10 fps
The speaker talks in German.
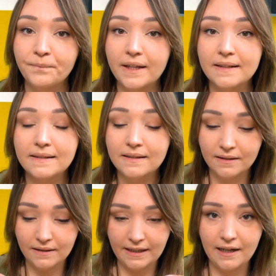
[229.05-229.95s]
Das,
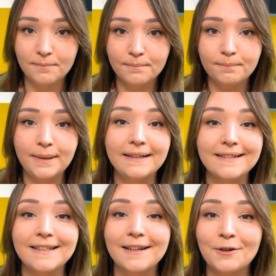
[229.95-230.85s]
äh, ja, blende
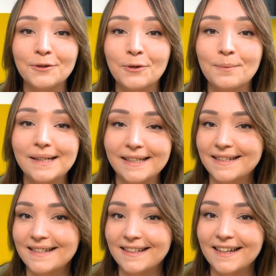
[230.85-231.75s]
ich hier auch nochmal
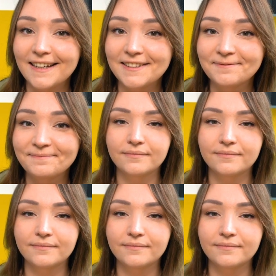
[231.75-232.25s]
ganz dick ein.